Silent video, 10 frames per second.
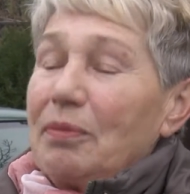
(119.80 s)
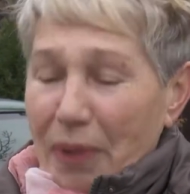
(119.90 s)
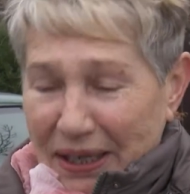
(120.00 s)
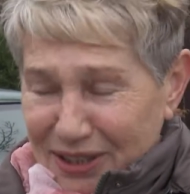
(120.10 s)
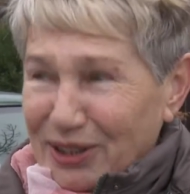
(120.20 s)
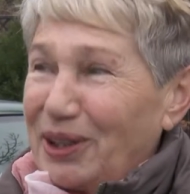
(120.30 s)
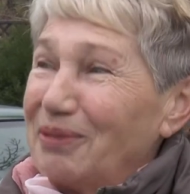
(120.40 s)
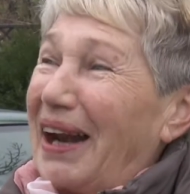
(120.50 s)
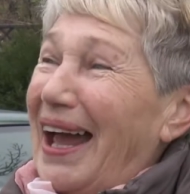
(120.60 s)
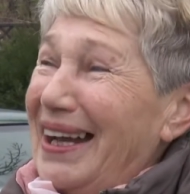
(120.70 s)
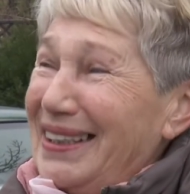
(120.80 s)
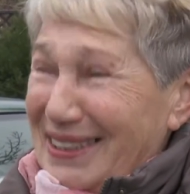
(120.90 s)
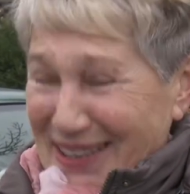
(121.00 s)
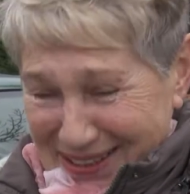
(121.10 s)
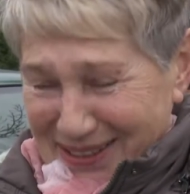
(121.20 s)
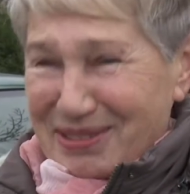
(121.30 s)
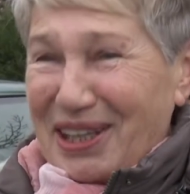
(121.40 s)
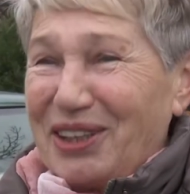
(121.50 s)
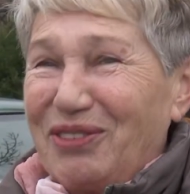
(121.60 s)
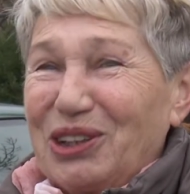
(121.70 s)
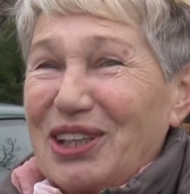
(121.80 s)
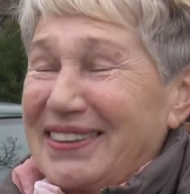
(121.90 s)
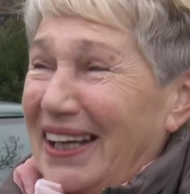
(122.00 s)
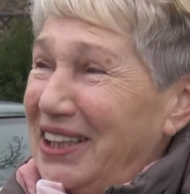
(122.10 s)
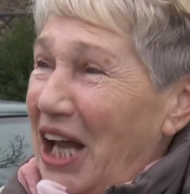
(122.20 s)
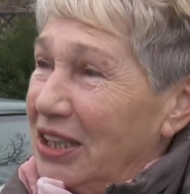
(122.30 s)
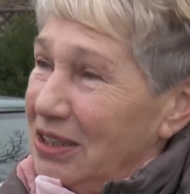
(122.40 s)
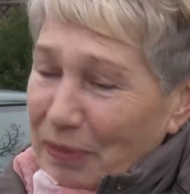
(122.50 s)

Bardzo dobra. Jestem zadowolona z takiej akcji.